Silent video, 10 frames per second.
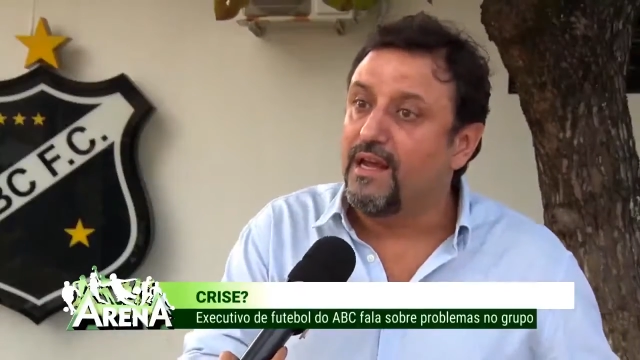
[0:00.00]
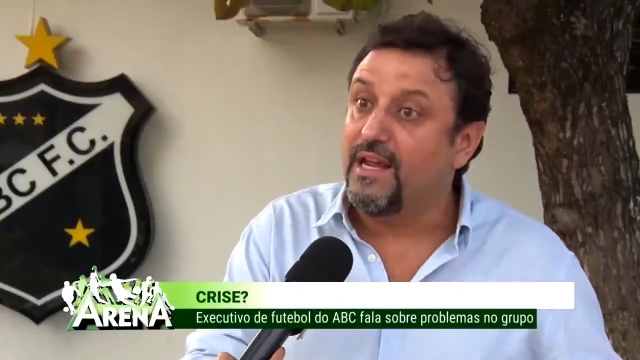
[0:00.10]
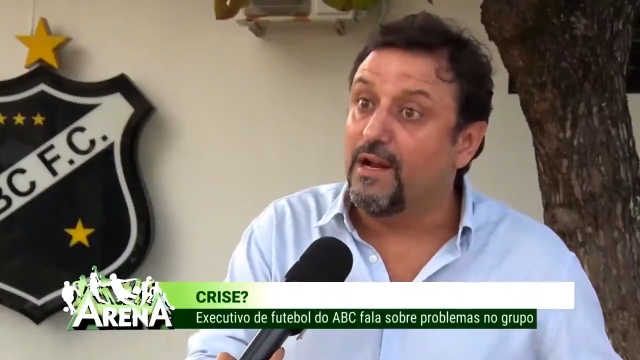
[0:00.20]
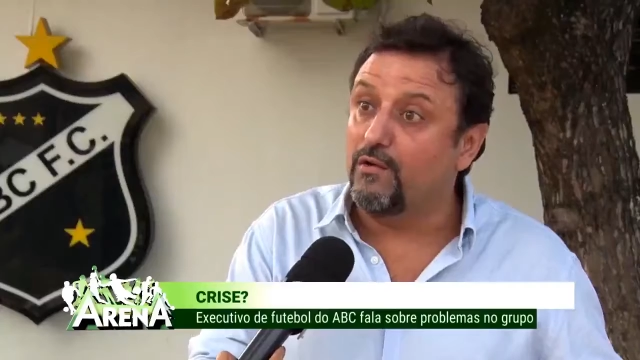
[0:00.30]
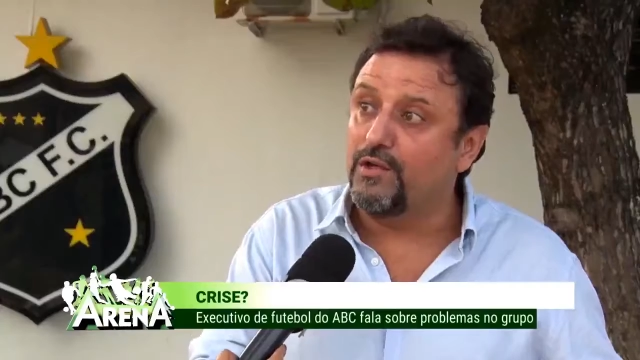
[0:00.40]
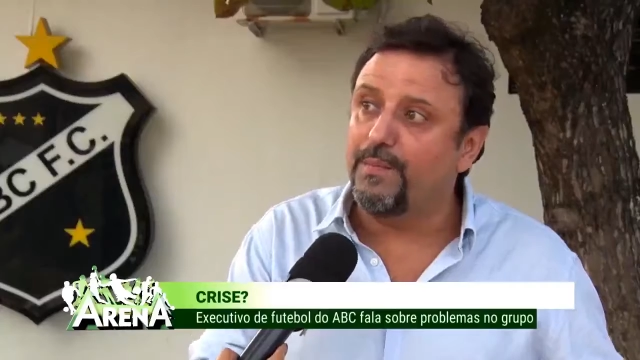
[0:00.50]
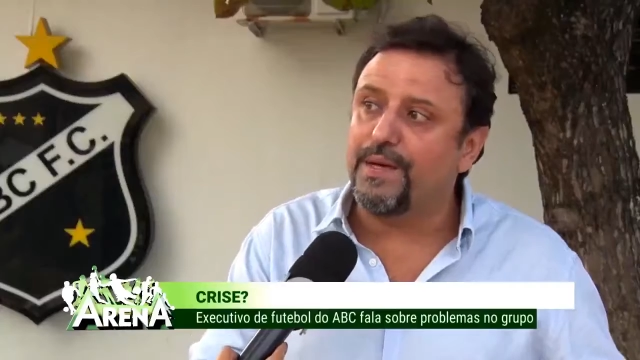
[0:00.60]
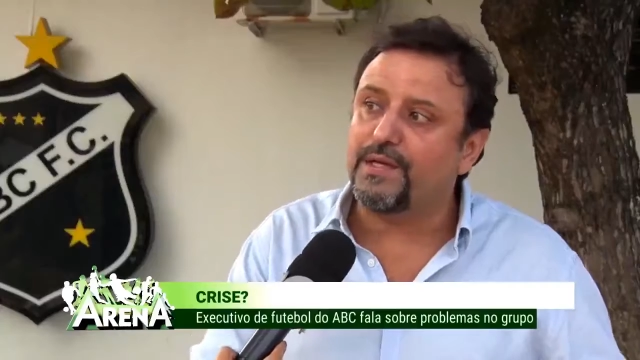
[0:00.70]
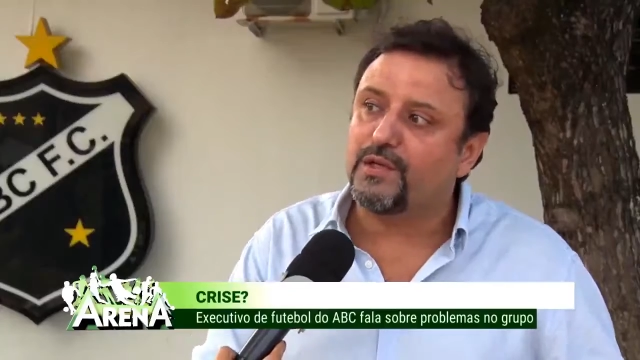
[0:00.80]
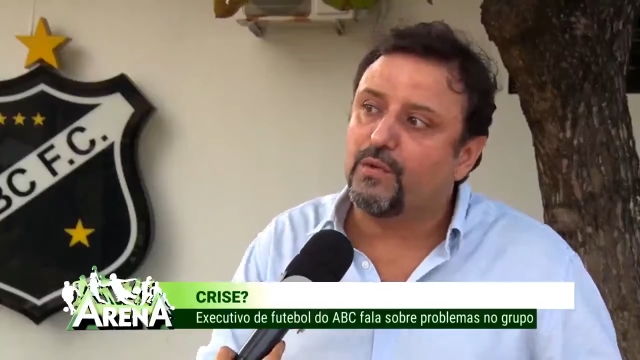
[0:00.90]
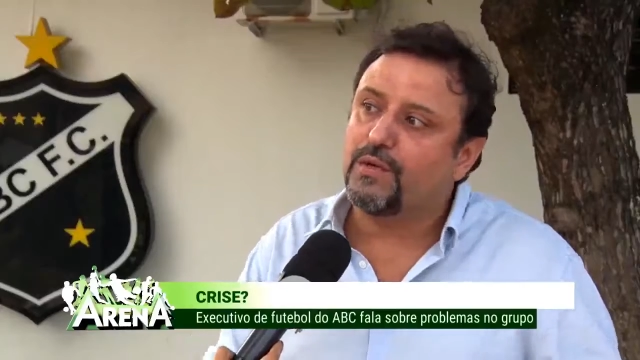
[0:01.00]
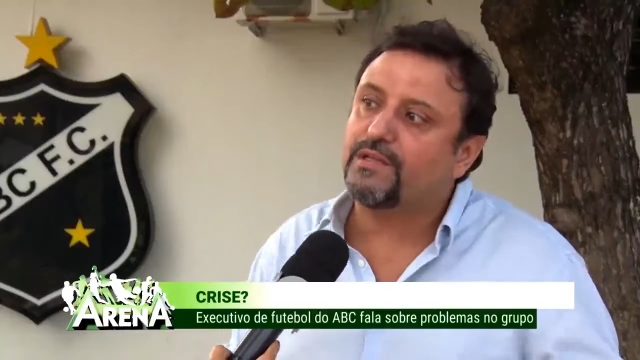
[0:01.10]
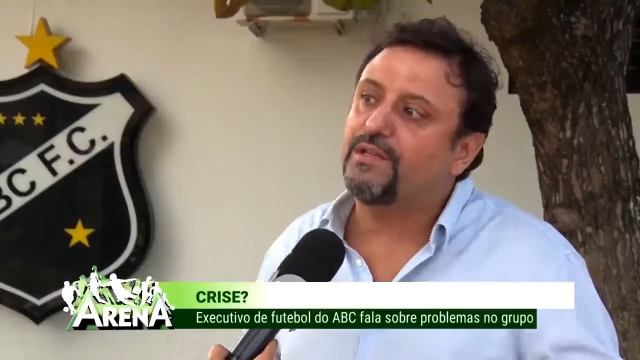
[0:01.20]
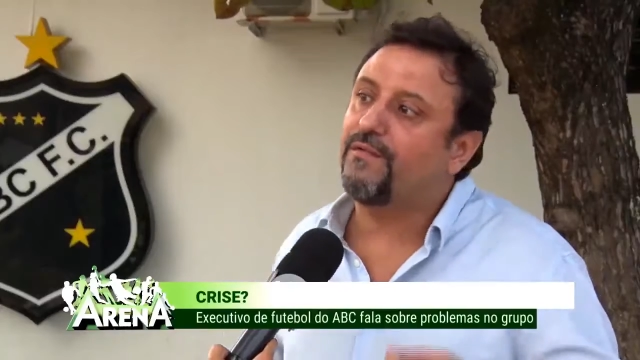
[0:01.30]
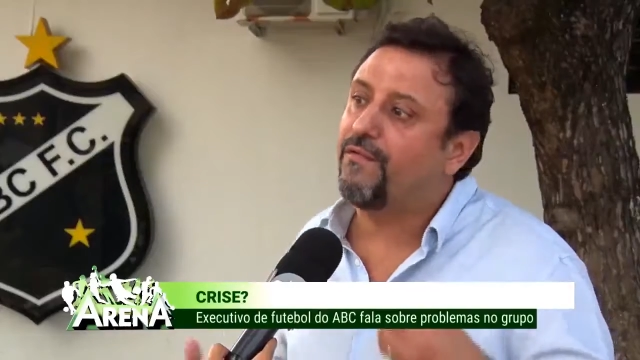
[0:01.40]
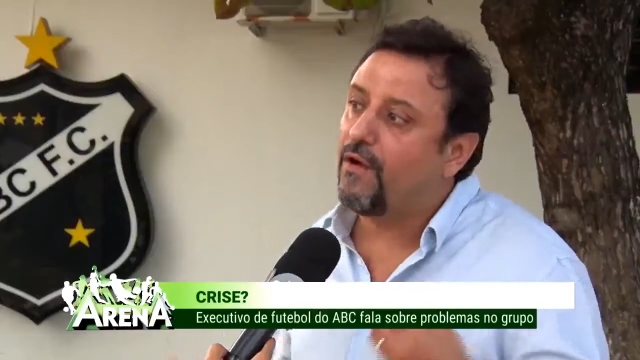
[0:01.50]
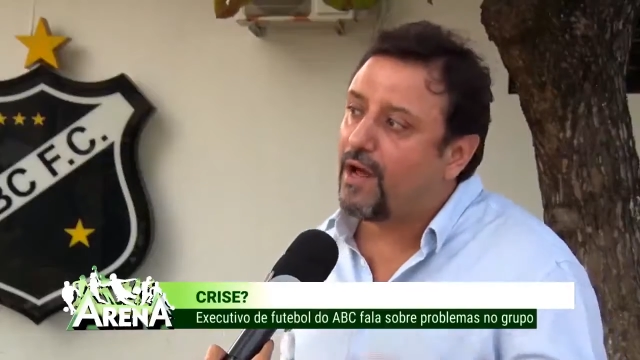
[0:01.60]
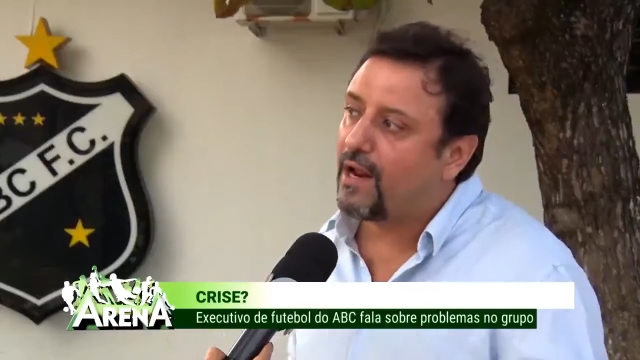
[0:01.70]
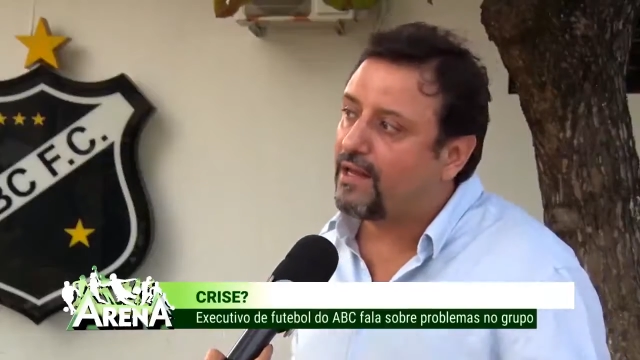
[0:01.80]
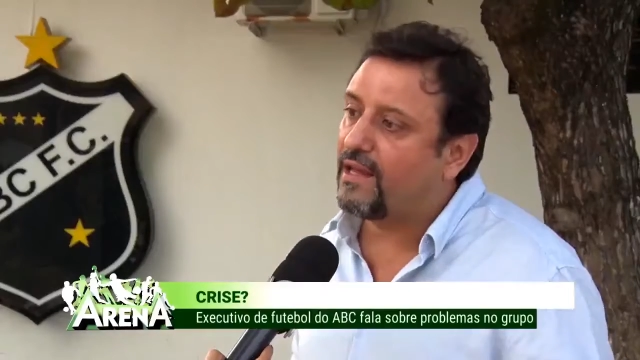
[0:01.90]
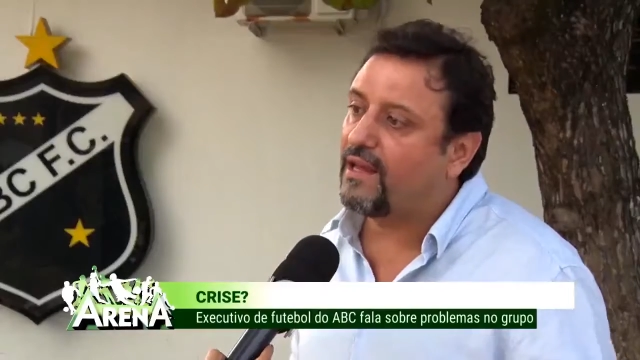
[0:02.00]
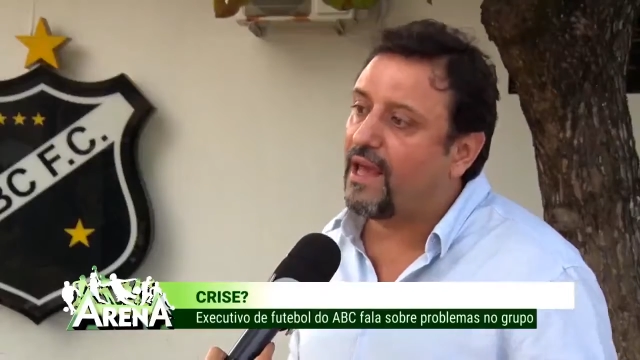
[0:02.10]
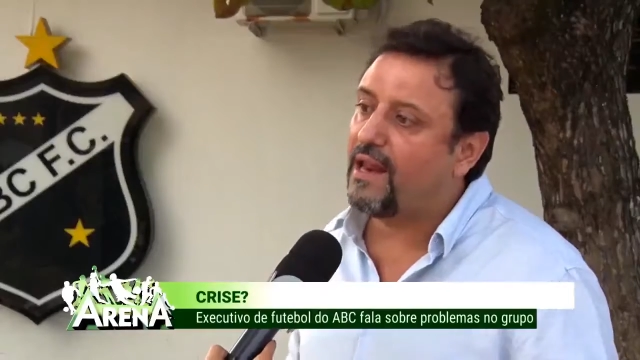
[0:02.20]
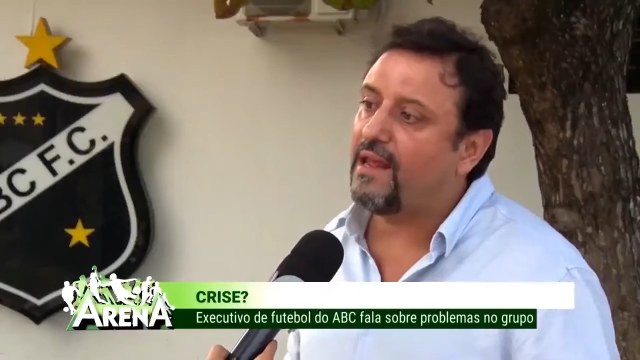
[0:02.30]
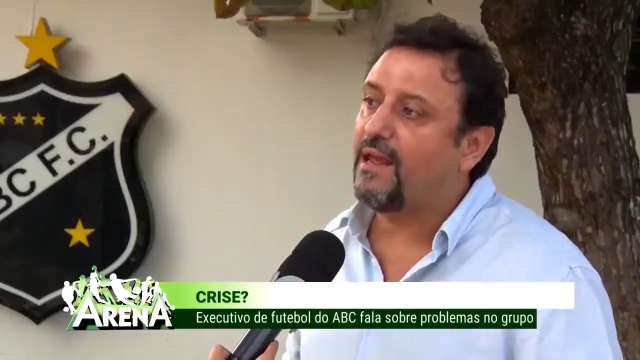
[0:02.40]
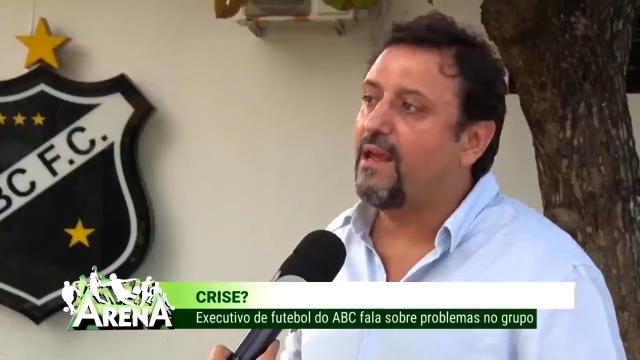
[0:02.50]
e não de pessoas de fora que querem